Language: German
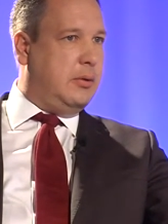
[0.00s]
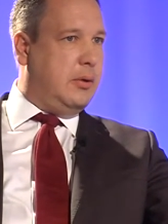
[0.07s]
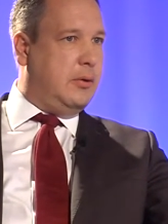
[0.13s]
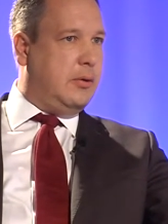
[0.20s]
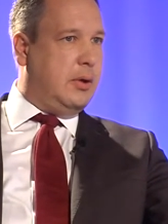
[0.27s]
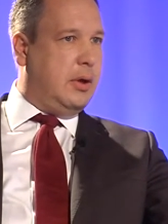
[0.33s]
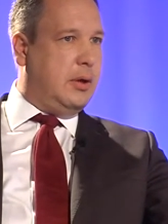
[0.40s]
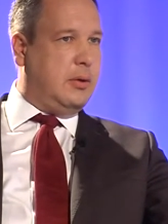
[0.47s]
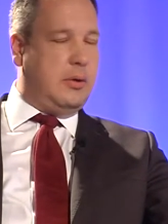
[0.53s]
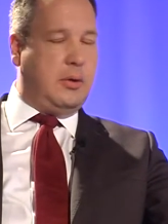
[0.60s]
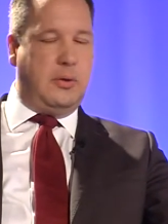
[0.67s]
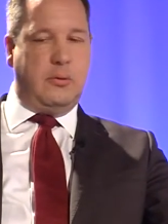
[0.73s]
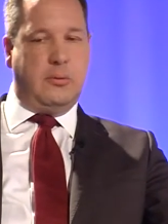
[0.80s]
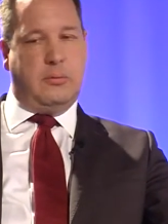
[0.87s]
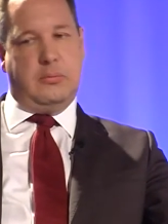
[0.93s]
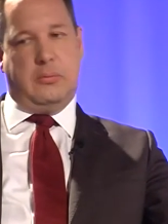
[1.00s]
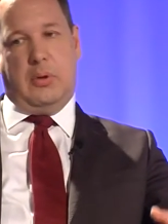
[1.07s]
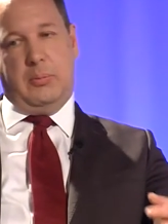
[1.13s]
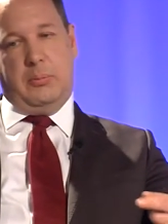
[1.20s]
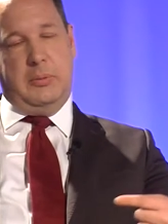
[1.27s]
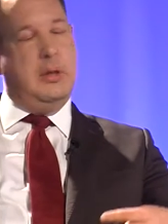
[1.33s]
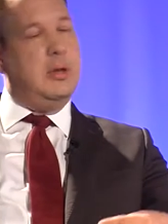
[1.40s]
Der sagt also,
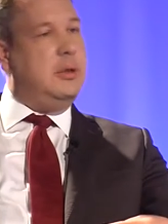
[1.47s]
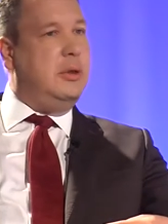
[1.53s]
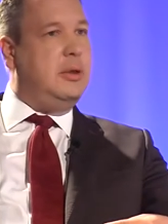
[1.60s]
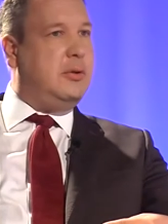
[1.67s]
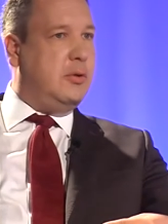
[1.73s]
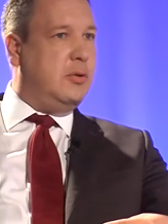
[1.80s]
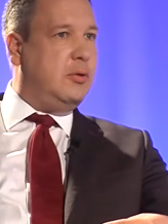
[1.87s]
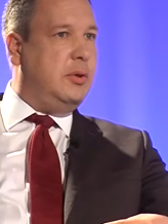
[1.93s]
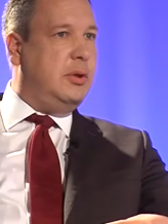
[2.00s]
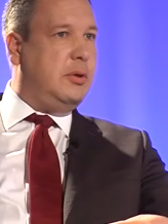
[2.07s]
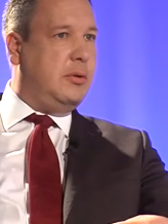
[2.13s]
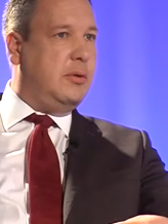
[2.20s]
an mir liegt es nicht,